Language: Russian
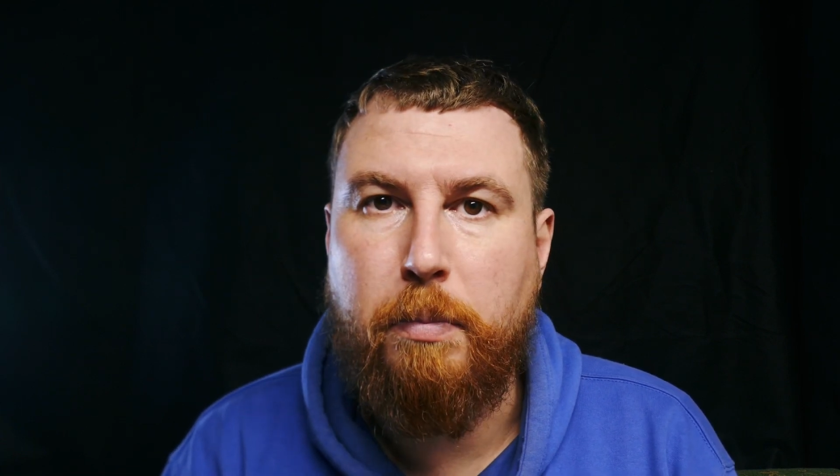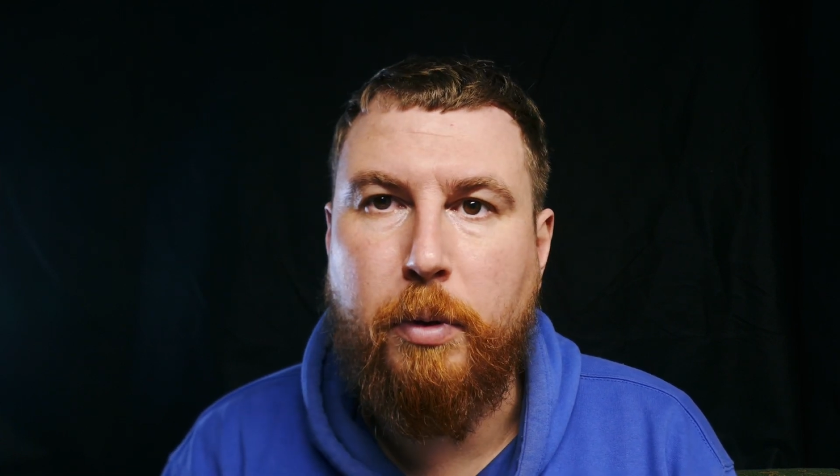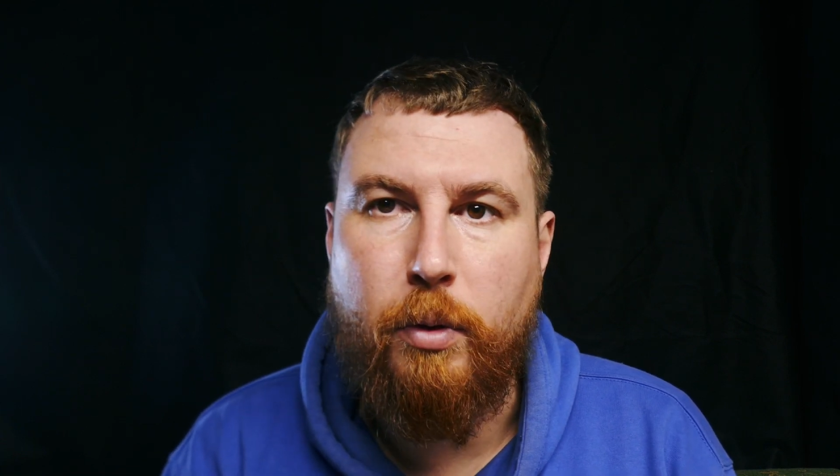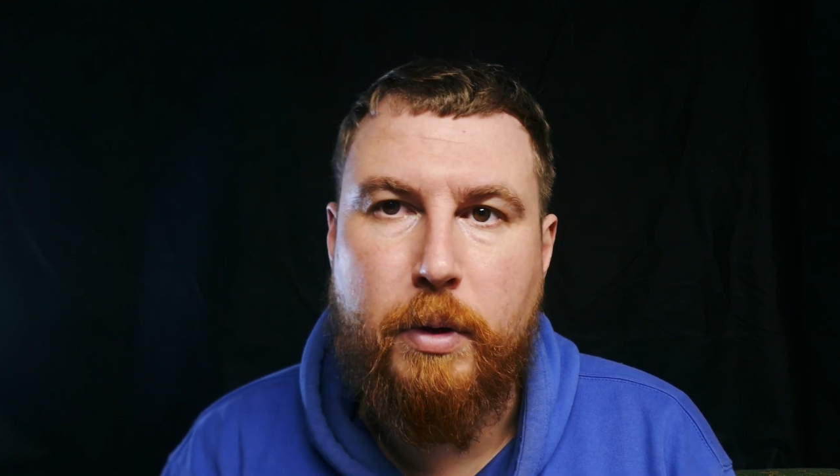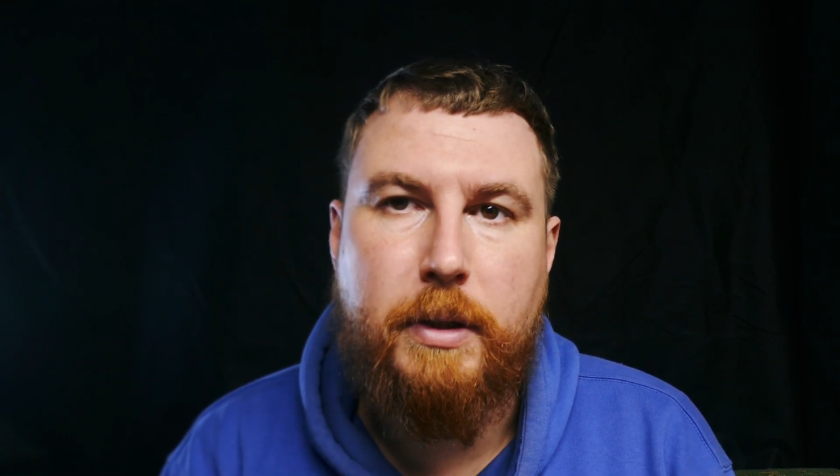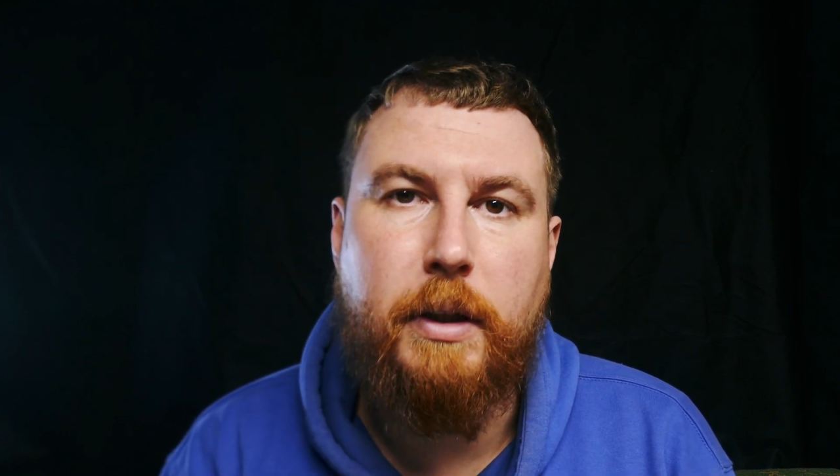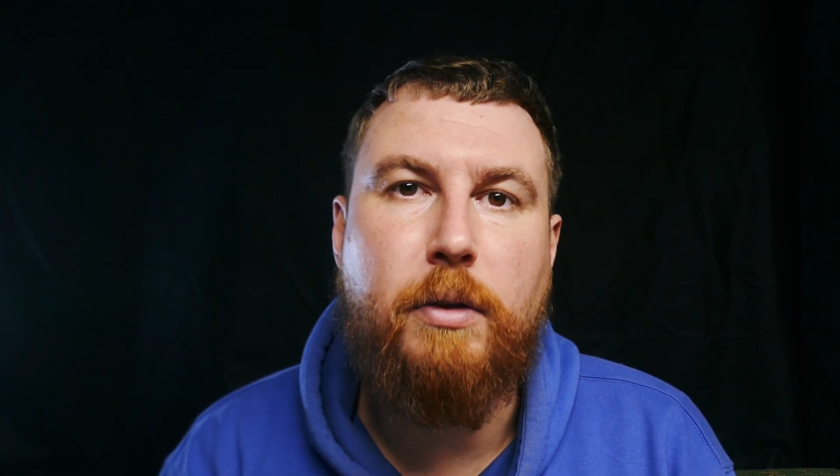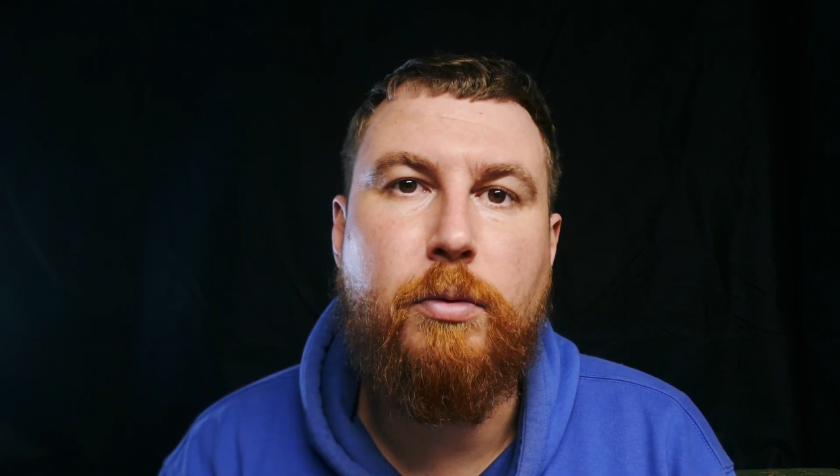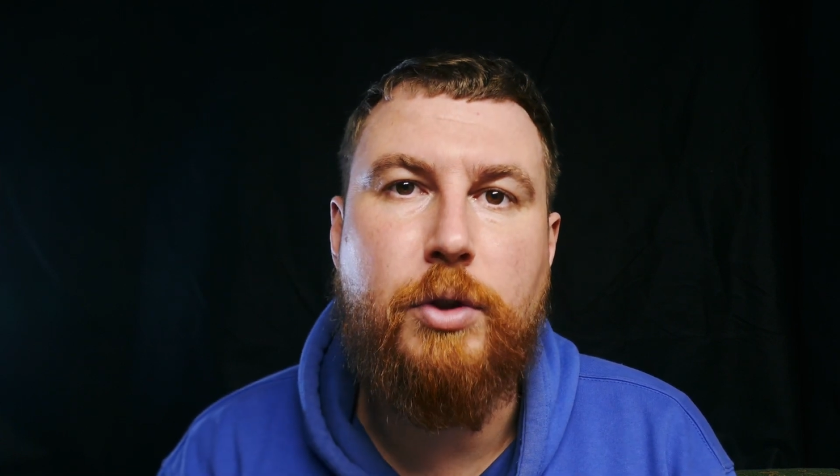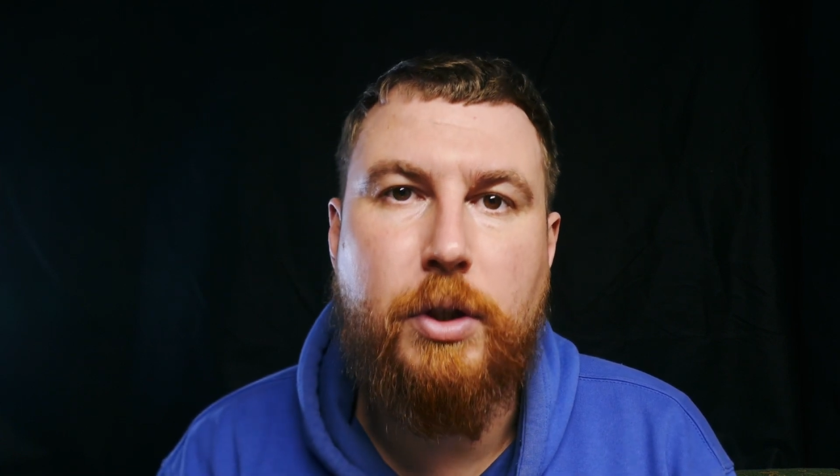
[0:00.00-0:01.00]
просто не
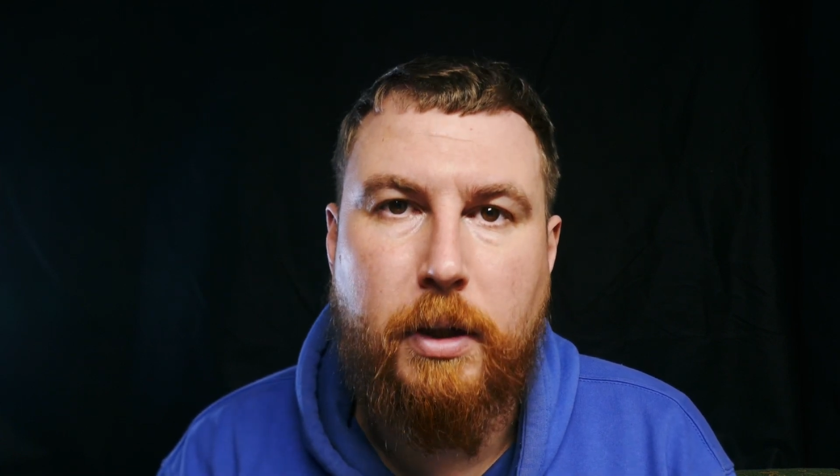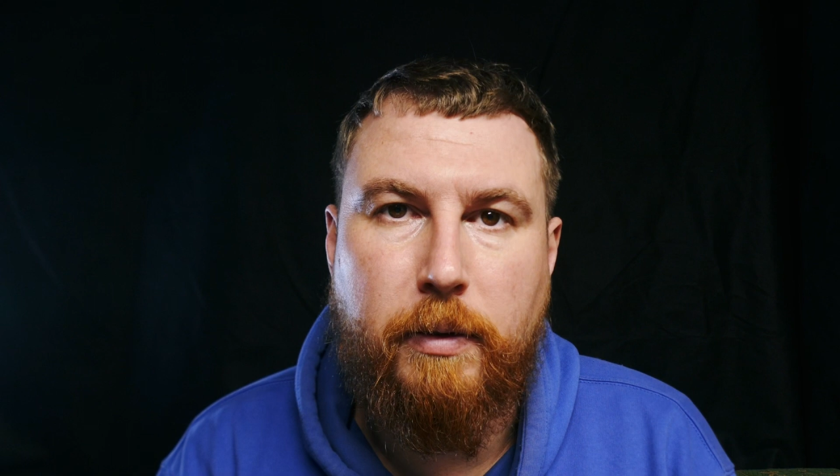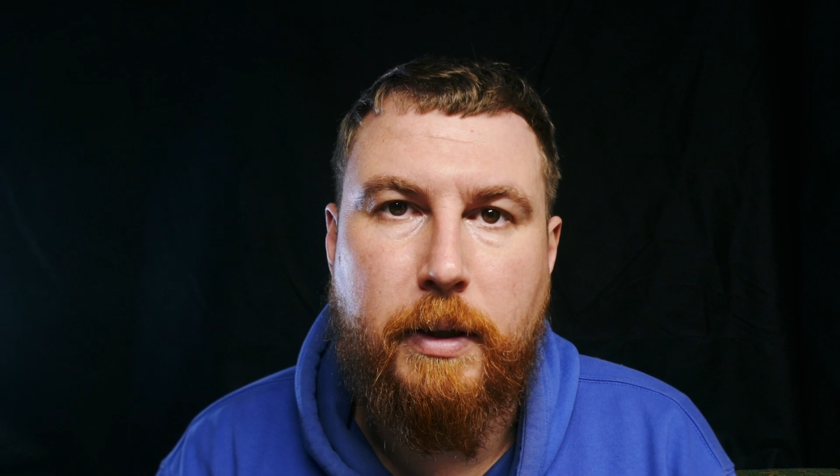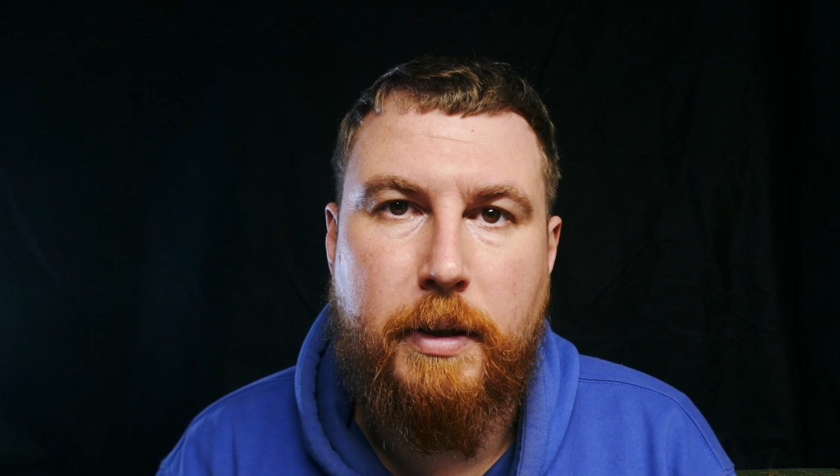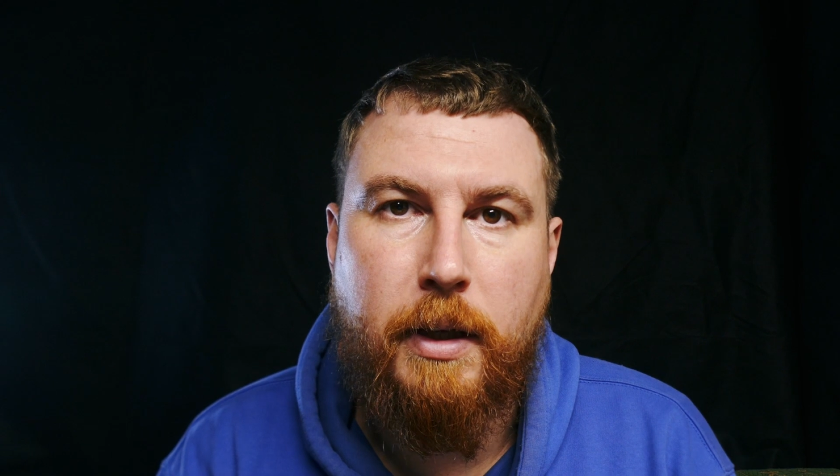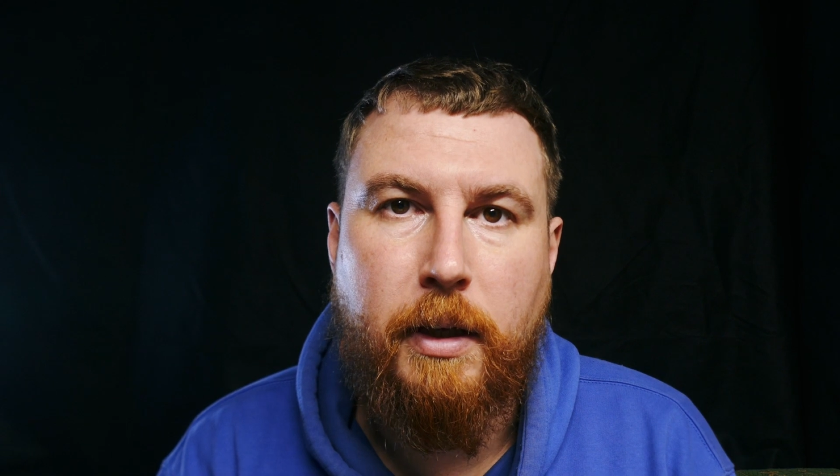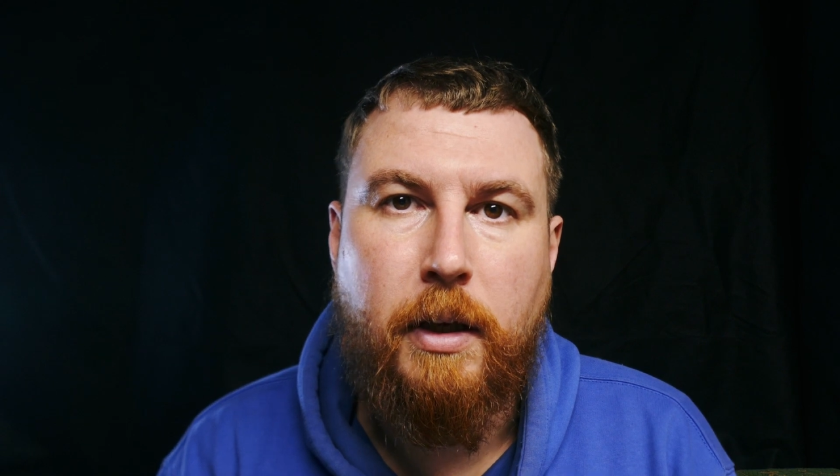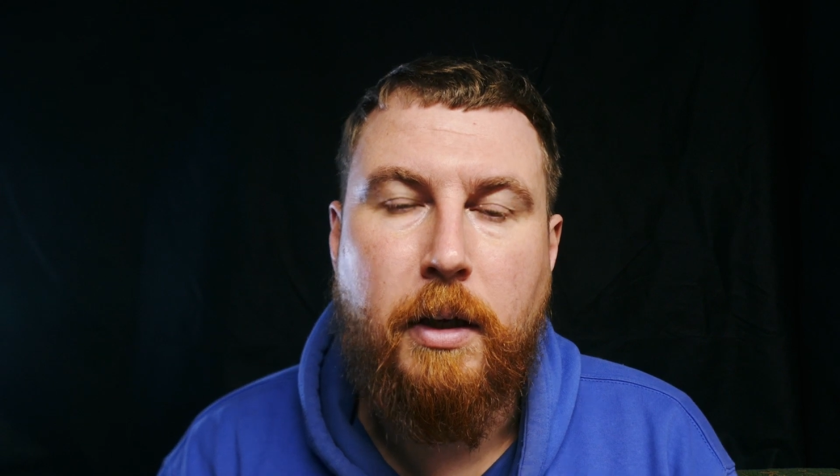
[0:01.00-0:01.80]
учитывается.